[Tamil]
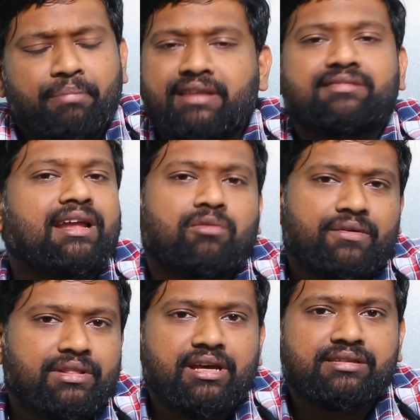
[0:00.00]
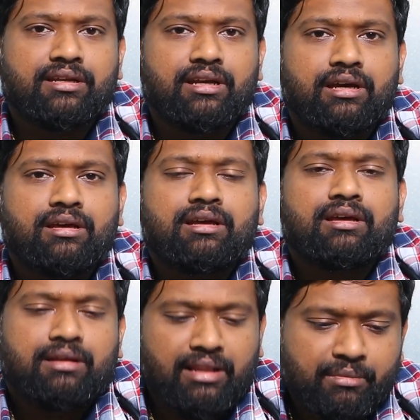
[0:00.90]
பெருசெல்லாம் ஒன்றும் வித்தியாசம் இல்லை
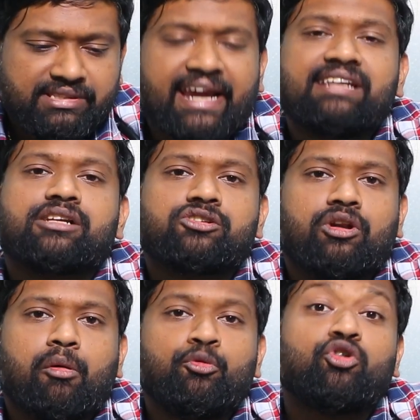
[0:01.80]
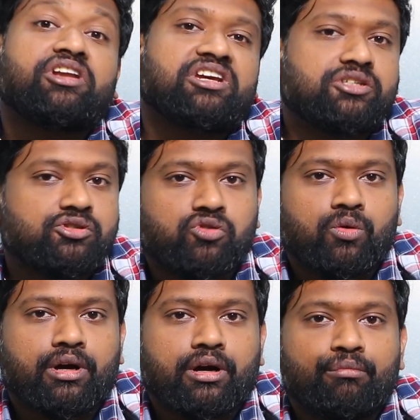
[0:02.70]
நம்ம சயின்ஸில் சொன்னோம் மியூட்டேஷன்
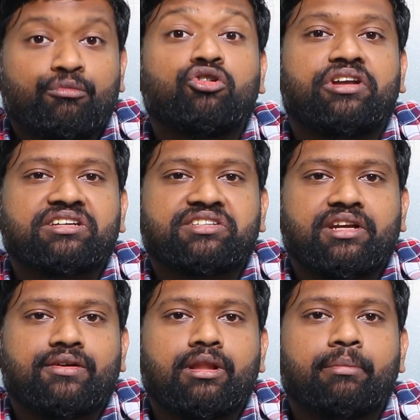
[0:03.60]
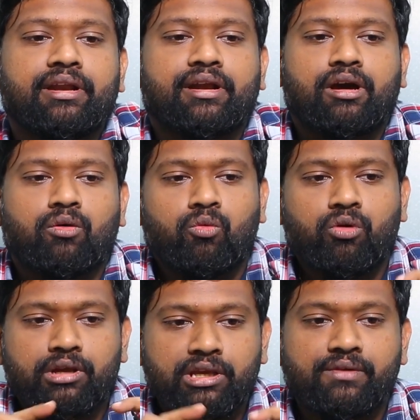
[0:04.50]
சொல்லுவாங்க மியூட்டேஷனில் வந்து அப்படின்னா
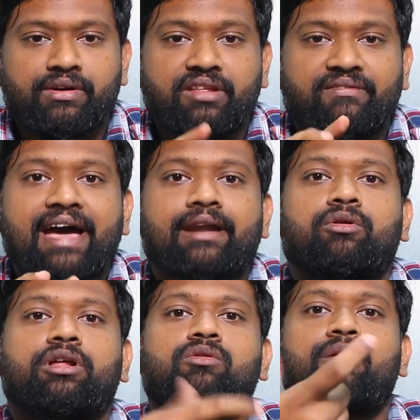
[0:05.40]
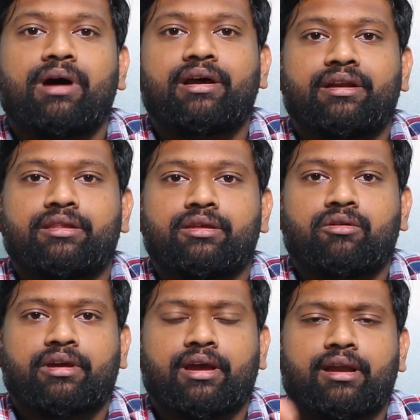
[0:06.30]
ஒரு இது வந்து வேறு ஒரு இதுவாக மாறுறது
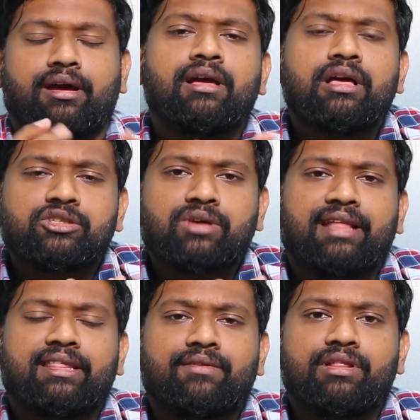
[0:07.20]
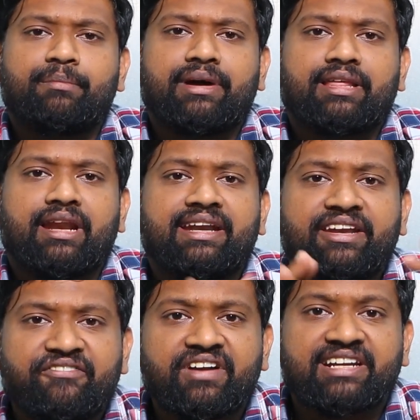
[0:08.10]
ஓகேங்களா ஸோ அதில் வந்து பார்த்தீங்கன்னா
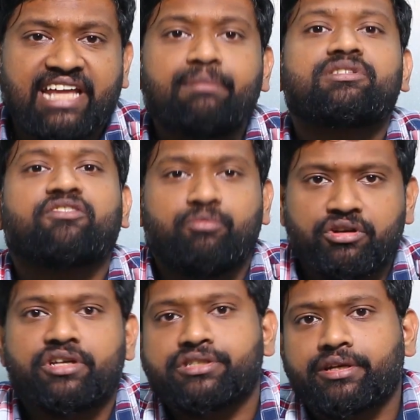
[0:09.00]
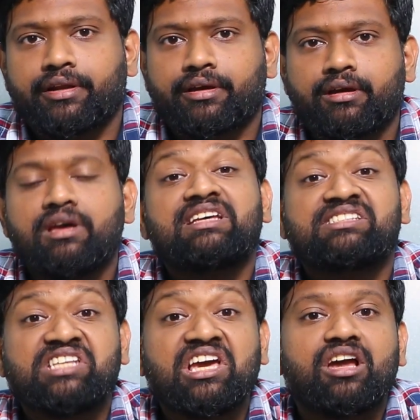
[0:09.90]
டிஃப்ரெண்ட் டைப்ஸ் ஆஃப் மியூட்டேஷன் இருக்குது
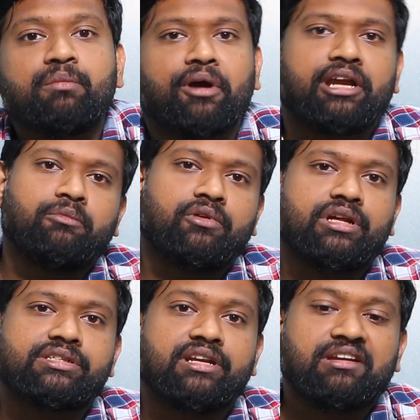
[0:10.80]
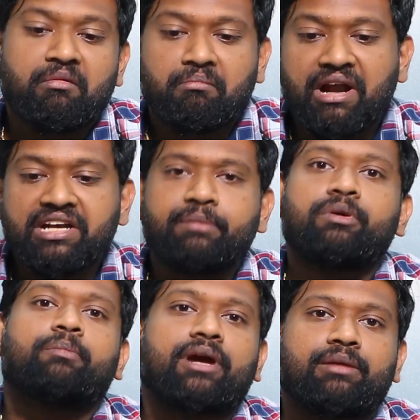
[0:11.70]
சிங்கிள் பாயிண்ட் மியூட்டேஷன்
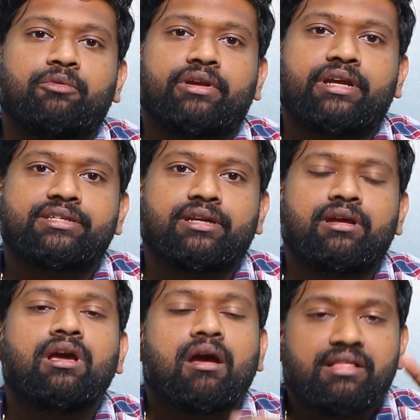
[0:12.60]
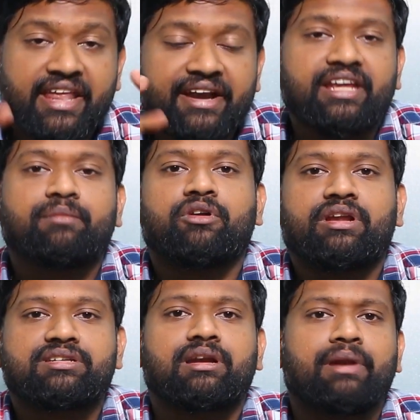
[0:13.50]
மல்டிபிள் பாயிண்ட் மியூட்டேஷன் ஜெனட்டிக்
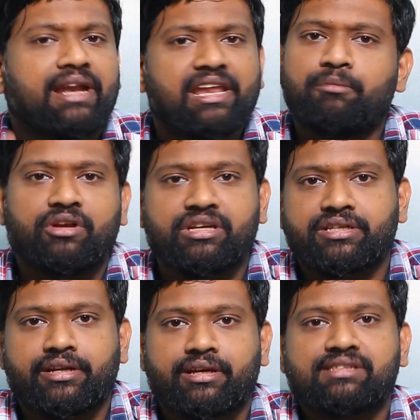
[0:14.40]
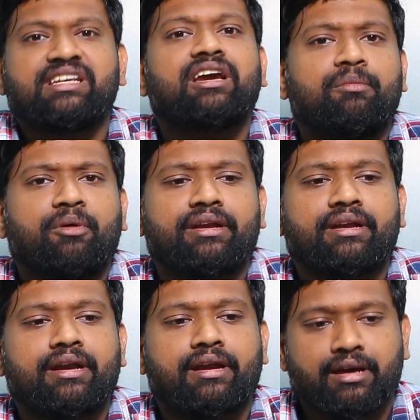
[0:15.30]
மியூட்டேஷன் அப்படின்னு நிறைய மியூட்டேஷன் இருக்குது சிங்கிள் பாயிண்ட்
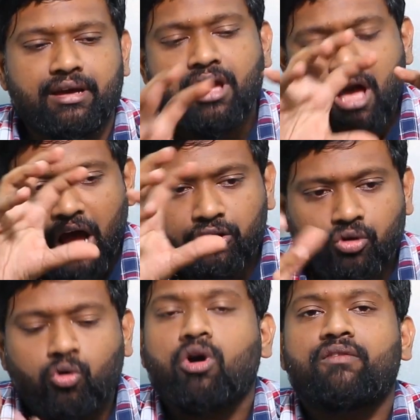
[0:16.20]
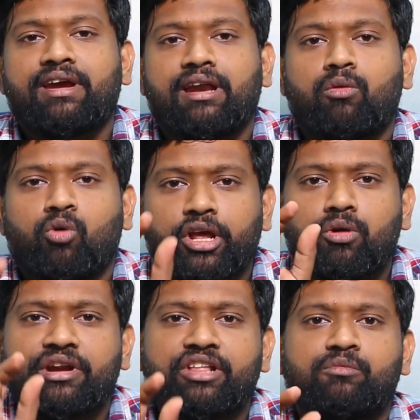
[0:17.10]
என்னென்னா அதோட கோர்வையில் ஒரே
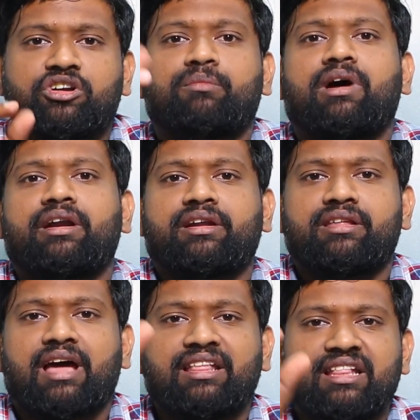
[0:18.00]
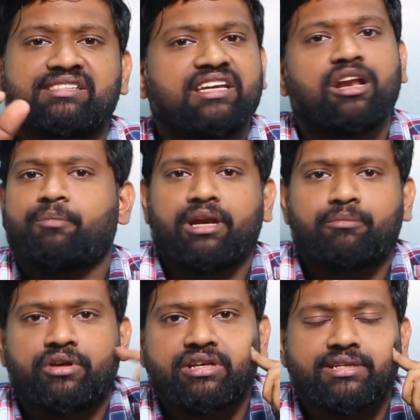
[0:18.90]
ஒரு இது மட்டும் மாறுறது அதுதான் சிங்கிள்
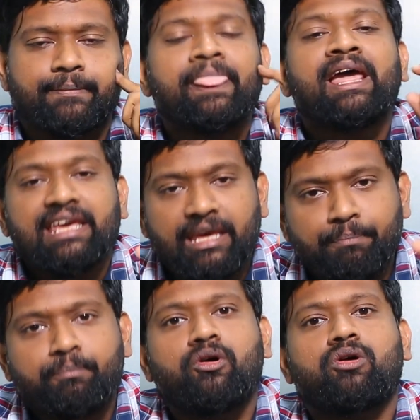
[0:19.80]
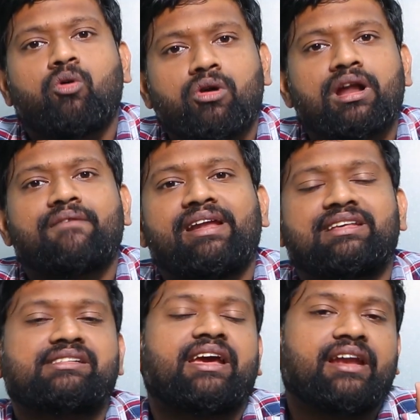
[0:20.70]
பாயிண்ட் மியூட்டேஷன் இப்போது கொரோனா
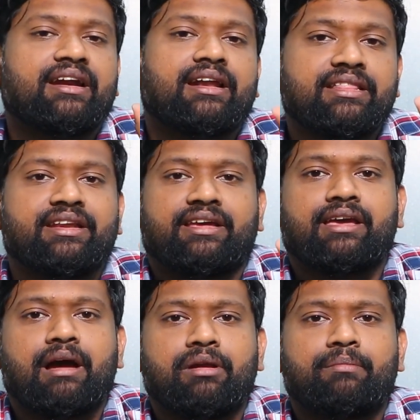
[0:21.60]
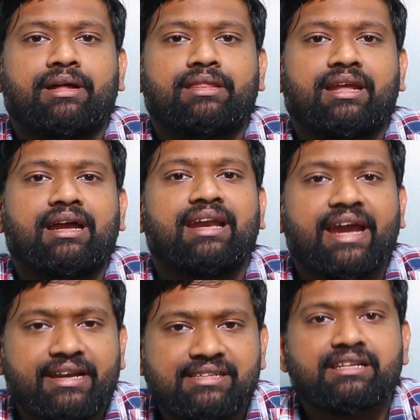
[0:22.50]
வைரஸில் என்ன நடந்திருக்கு அப்படின்னு பார்த்தீங்கன்னா
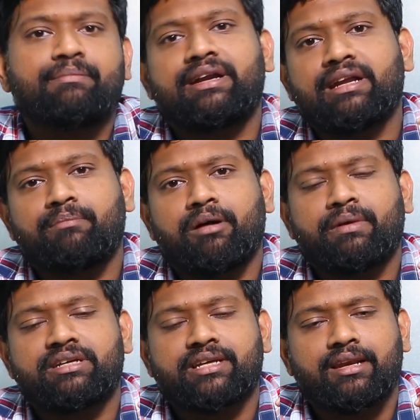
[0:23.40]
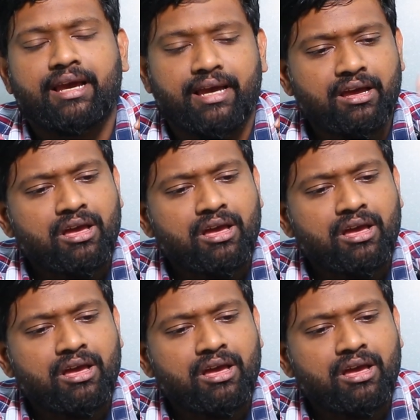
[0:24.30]
லேட்டஸ்ட்டாக பிரிட்டன் பாப்புலேஷனில்